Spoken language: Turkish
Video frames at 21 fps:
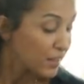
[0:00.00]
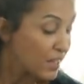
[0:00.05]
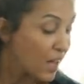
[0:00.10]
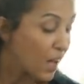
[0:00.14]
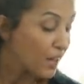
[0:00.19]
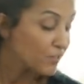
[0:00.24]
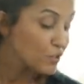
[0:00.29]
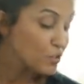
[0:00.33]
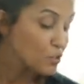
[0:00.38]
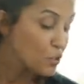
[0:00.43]

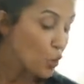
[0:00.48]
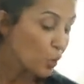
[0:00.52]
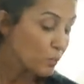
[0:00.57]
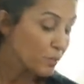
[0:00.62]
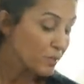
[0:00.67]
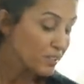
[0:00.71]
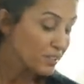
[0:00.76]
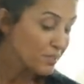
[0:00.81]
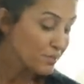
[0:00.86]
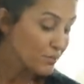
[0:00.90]
yalnız
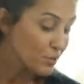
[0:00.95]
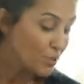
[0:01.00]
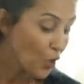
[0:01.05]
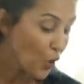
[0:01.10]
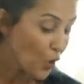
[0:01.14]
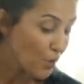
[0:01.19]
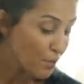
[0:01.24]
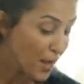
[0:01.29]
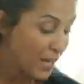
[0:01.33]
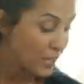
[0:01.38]
olmadığımı
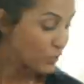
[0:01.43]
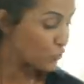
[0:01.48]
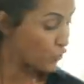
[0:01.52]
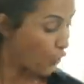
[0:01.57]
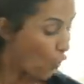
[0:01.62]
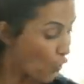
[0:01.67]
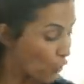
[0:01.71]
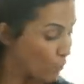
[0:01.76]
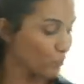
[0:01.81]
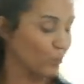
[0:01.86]
görmek
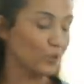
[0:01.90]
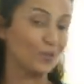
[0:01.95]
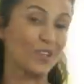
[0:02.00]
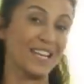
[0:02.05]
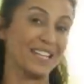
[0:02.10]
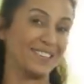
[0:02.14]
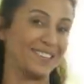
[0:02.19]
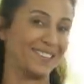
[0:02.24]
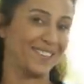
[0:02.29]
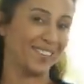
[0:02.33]
çok
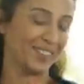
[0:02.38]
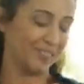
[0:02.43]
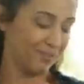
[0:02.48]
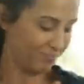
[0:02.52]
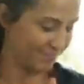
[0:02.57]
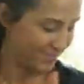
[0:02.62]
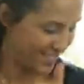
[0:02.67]
mutlu etti.